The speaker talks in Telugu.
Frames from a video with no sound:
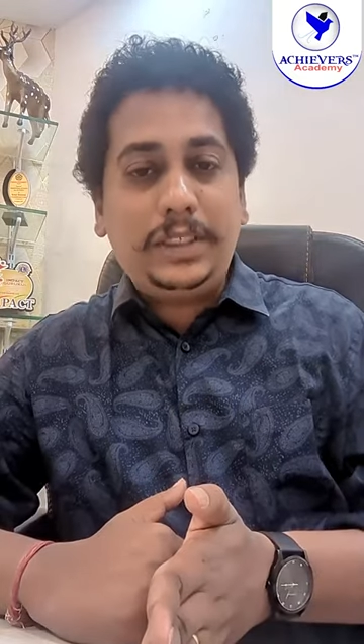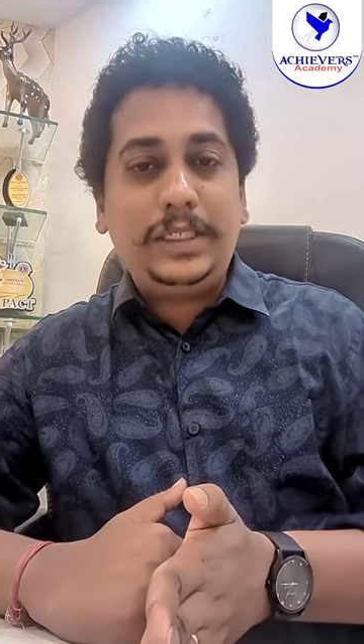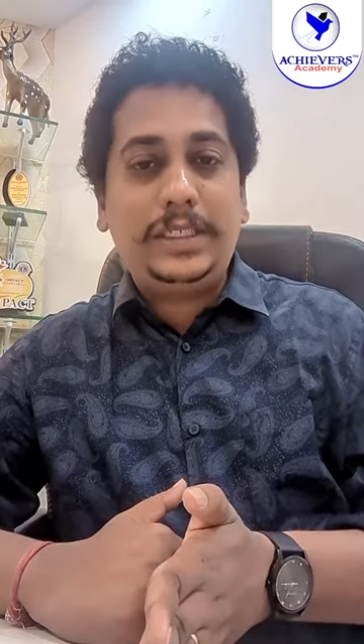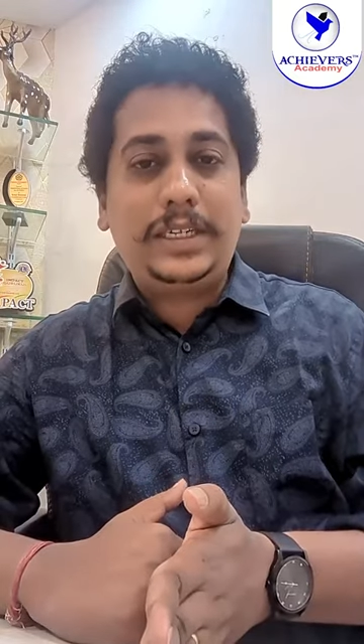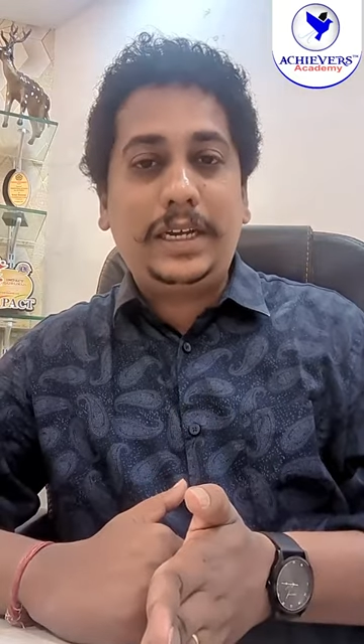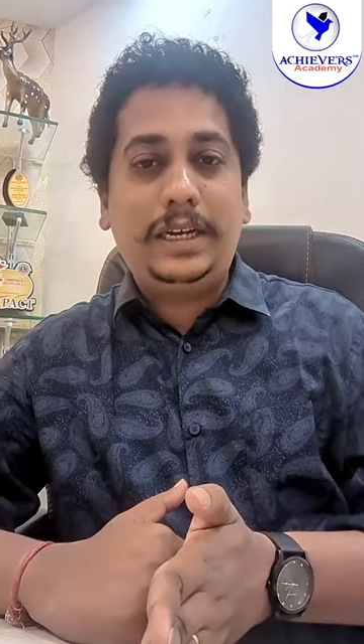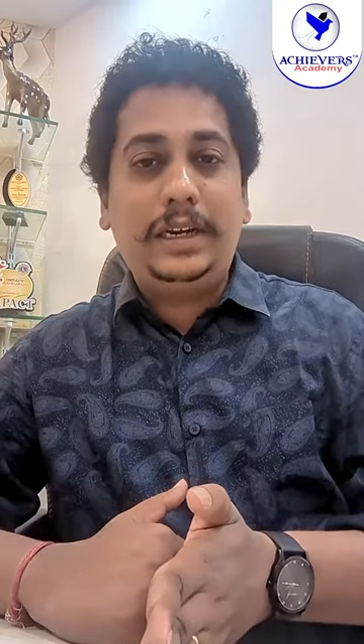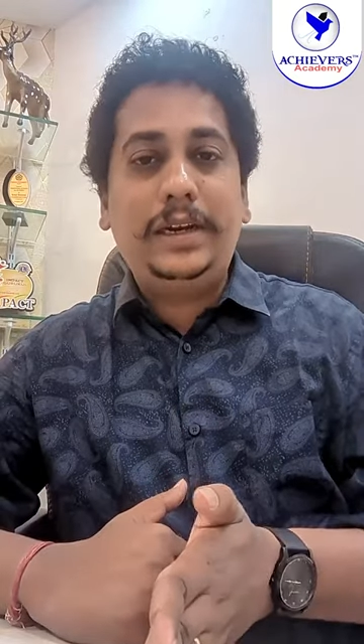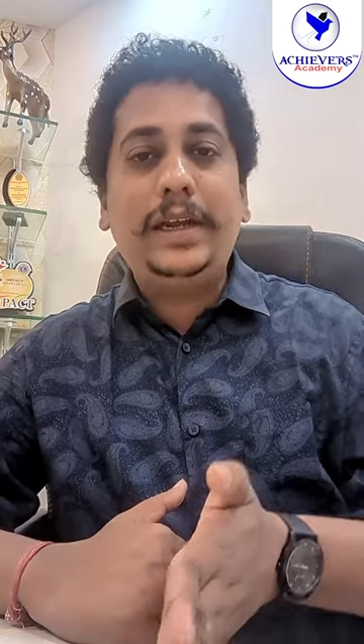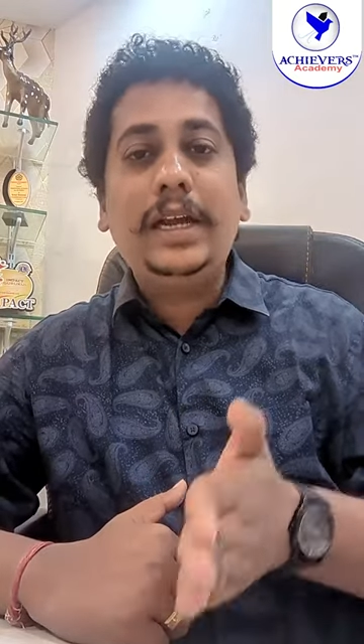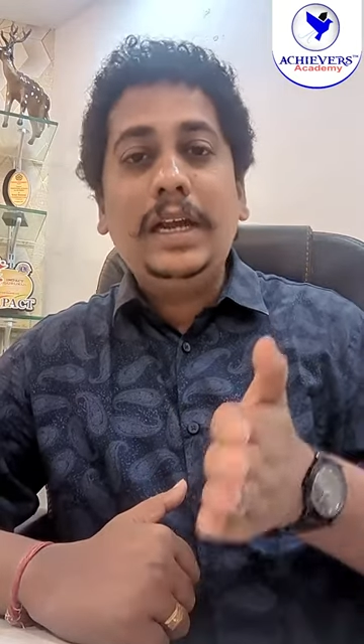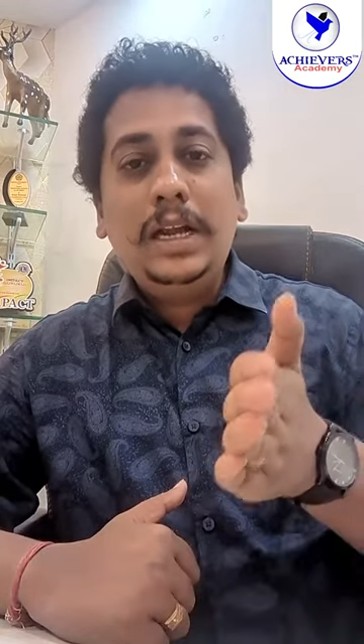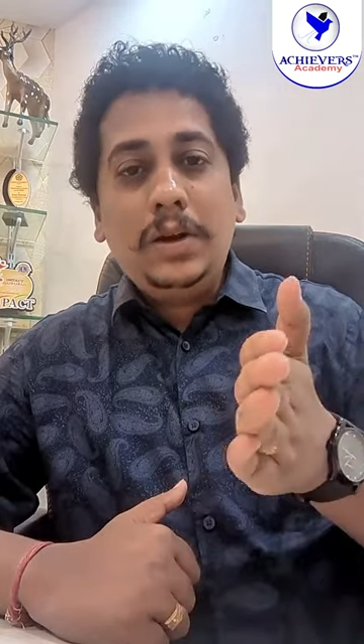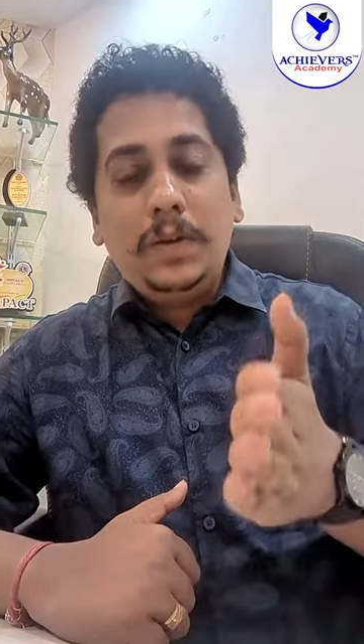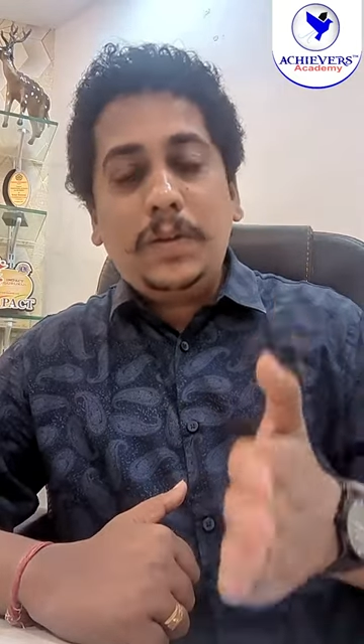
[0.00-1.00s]
తీసుకెళ్ళండి
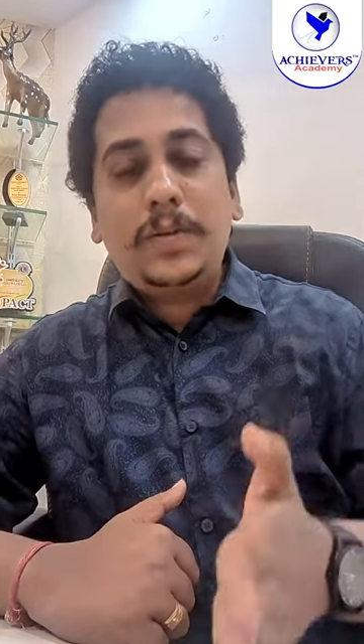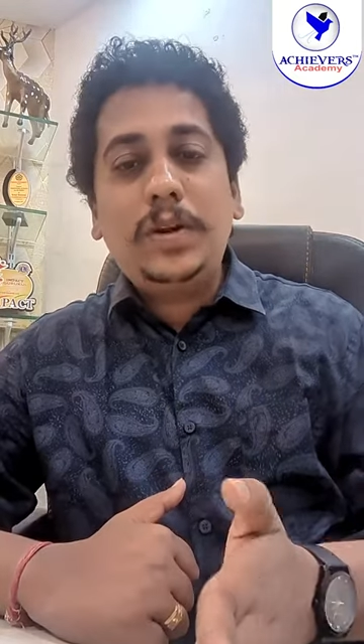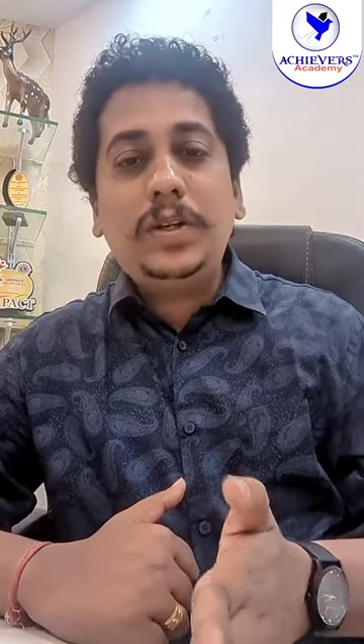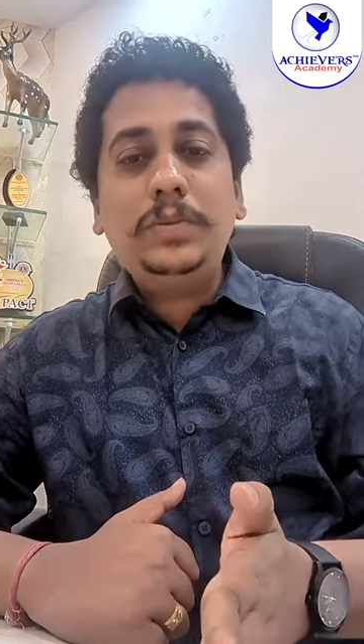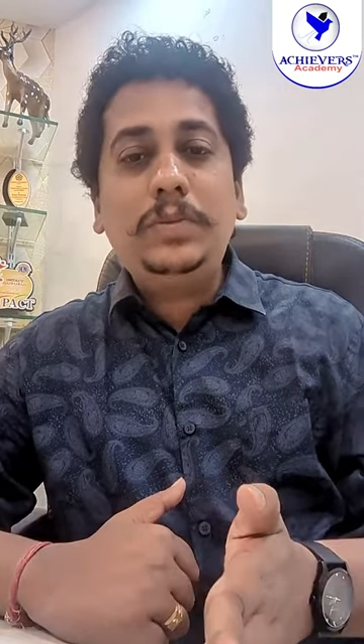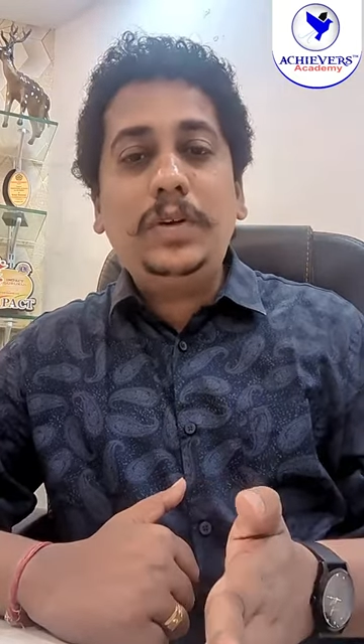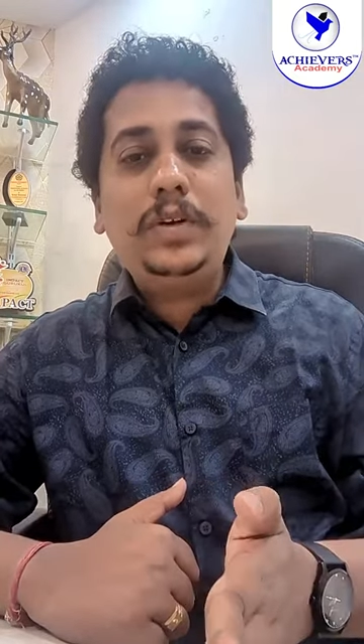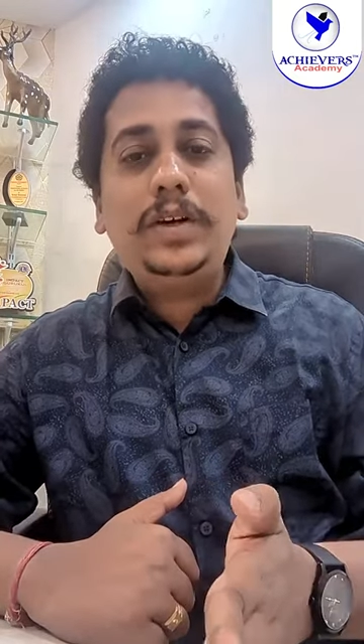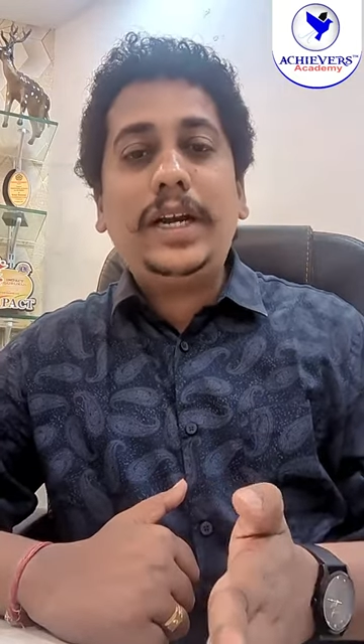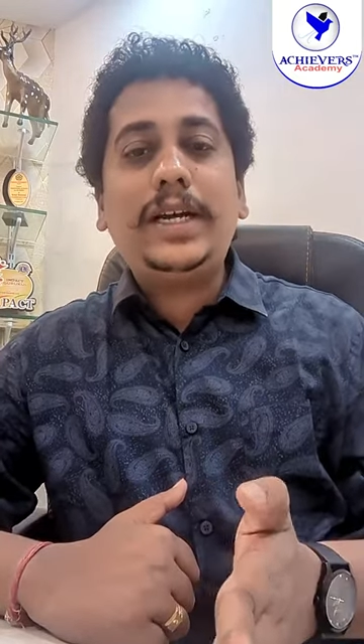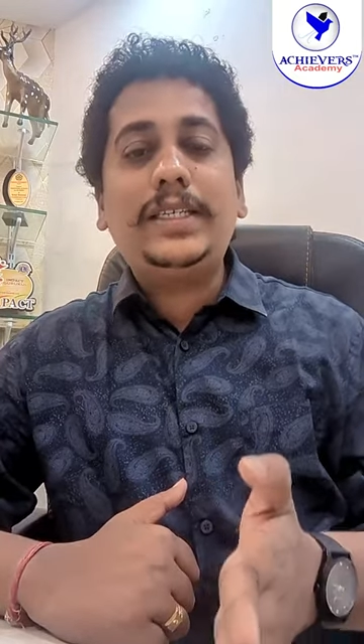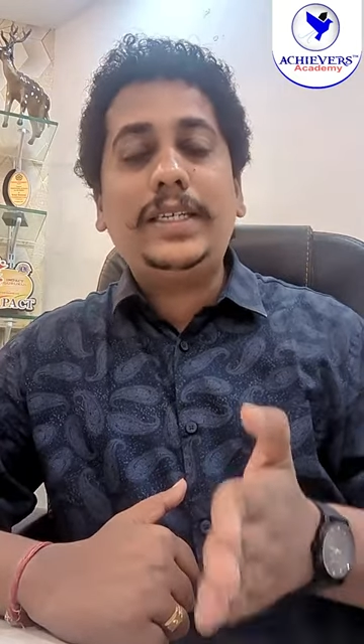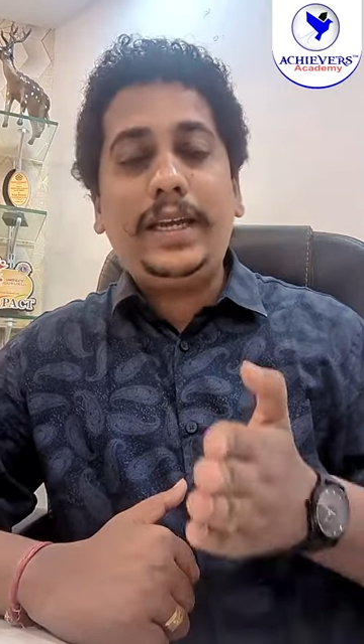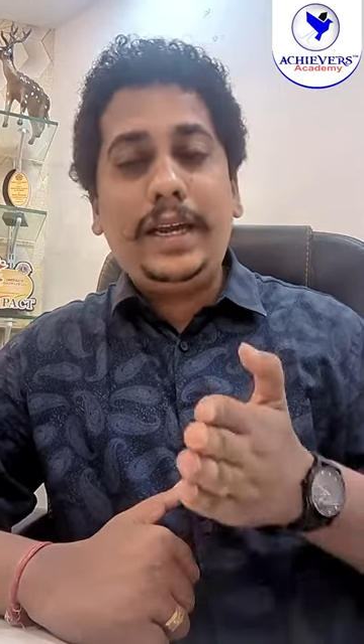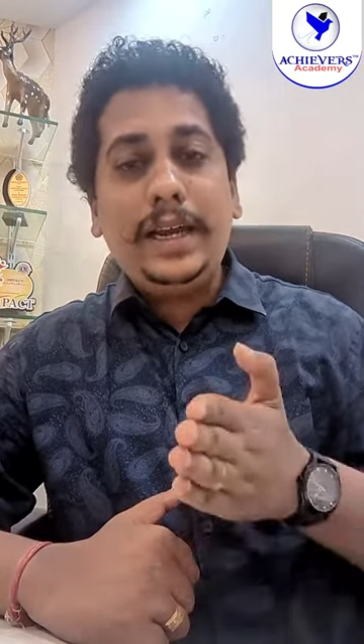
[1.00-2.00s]
ఒకరోజు మూడు
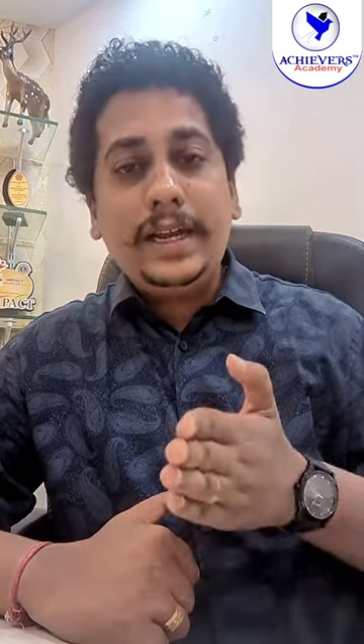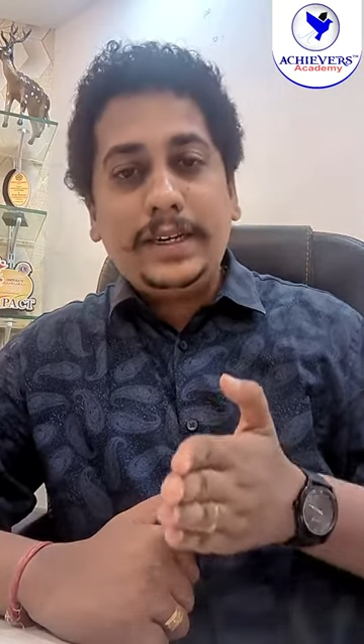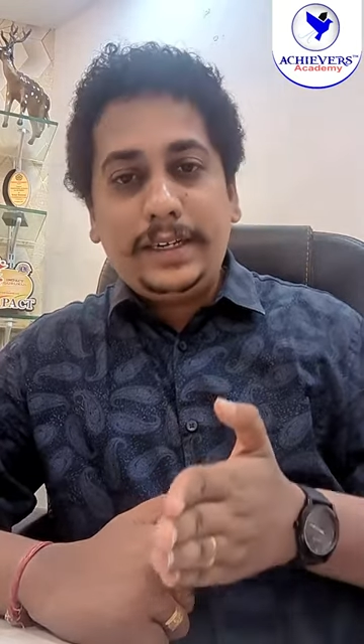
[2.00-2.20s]
రాసి